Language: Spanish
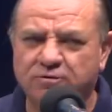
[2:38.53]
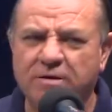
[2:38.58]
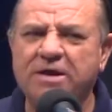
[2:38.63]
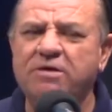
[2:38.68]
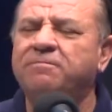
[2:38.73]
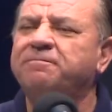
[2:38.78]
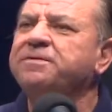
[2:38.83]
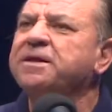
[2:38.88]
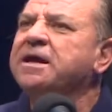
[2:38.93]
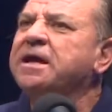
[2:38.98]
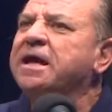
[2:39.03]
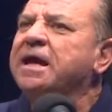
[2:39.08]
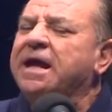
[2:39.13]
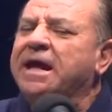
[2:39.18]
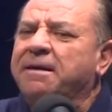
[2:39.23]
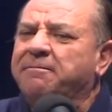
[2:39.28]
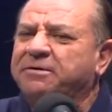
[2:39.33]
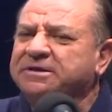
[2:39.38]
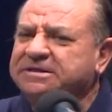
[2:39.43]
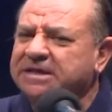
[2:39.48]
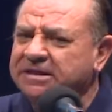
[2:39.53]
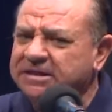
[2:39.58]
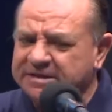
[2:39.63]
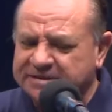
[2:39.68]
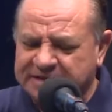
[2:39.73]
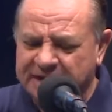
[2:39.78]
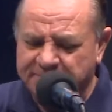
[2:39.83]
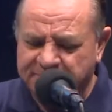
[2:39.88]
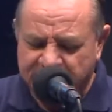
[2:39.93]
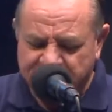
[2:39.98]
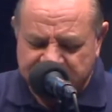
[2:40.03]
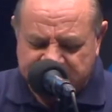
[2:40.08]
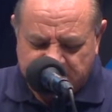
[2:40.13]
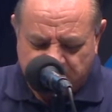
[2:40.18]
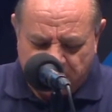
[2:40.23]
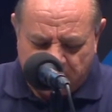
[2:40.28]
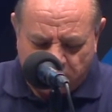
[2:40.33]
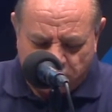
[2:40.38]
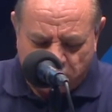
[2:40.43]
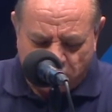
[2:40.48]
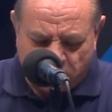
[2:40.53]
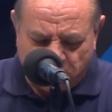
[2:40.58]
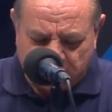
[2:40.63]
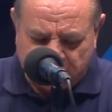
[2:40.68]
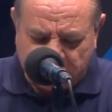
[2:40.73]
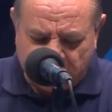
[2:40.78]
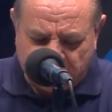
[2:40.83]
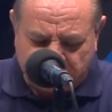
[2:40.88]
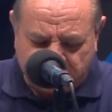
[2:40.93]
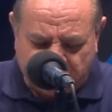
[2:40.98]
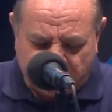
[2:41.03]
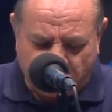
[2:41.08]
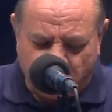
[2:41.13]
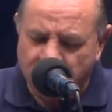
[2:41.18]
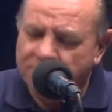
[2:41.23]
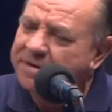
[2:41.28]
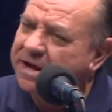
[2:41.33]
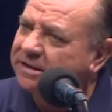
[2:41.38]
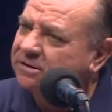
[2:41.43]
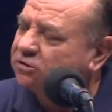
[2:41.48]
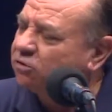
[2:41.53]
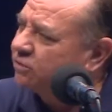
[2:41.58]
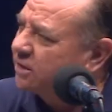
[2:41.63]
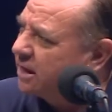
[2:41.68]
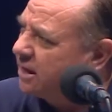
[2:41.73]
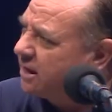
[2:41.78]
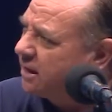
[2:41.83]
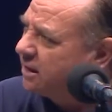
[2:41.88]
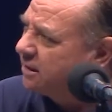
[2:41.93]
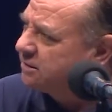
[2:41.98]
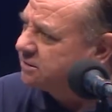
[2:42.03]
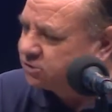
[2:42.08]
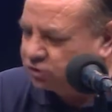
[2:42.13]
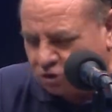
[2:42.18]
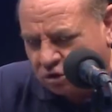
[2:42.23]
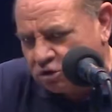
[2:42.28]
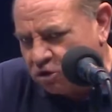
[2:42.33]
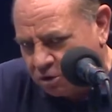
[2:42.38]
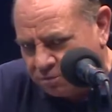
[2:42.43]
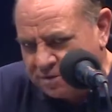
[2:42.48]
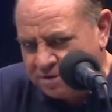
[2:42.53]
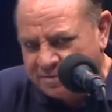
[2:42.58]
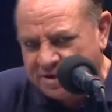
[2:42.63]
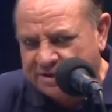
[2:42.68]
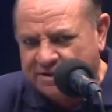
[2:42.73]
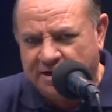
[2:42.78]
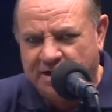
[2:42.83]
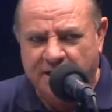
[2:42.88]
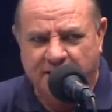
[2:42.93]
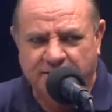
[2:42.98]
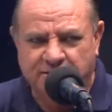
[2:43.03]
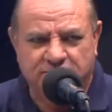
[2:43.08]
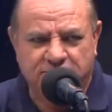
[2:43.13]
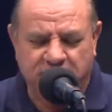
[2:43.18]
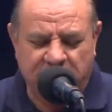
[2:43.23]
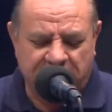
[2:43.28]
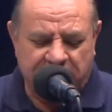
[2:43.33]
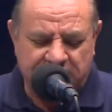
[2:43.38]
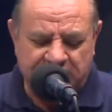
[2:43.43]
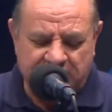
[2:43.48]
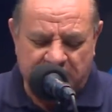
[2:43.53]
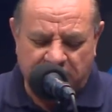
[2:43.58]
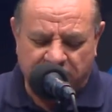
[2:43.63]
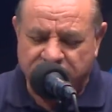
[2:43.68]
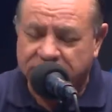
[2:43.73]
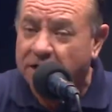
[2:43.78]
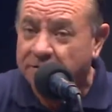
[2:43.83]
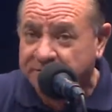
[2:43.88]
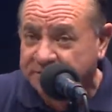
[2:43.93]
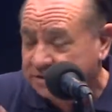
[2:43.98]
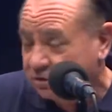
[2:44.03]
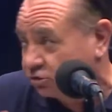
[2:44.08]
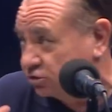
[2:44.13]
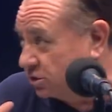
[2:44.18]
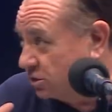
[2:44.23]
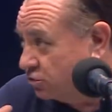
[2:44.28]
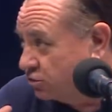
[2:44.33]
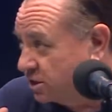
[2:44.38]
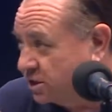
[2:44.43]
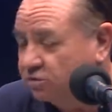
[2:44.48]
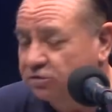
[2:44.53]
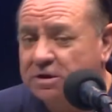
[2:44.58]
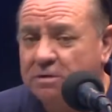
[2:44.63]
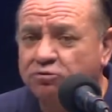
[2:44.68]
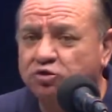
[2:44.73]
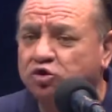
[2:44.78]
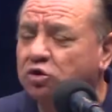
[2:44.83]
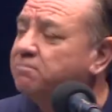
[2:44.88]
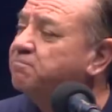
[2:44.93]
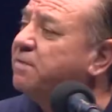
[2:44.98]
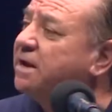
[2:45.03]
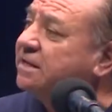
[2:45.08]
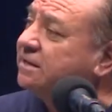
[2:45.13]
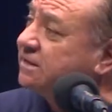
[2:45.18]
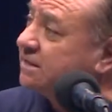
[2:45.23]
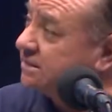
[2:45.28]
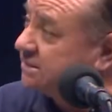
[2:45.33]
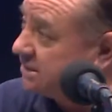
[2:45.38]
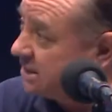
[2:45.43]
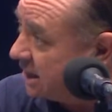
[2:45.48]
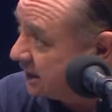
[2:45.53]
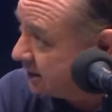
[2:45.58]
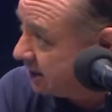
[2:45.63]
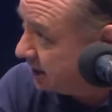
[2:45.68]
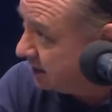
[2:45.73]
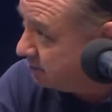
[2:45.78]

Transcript: Bueno, pues en diciembre, mi estimado Jonathan, te comento que son, obviamente, la ciudadanía lo sabe y si no se lo recordamos, son 27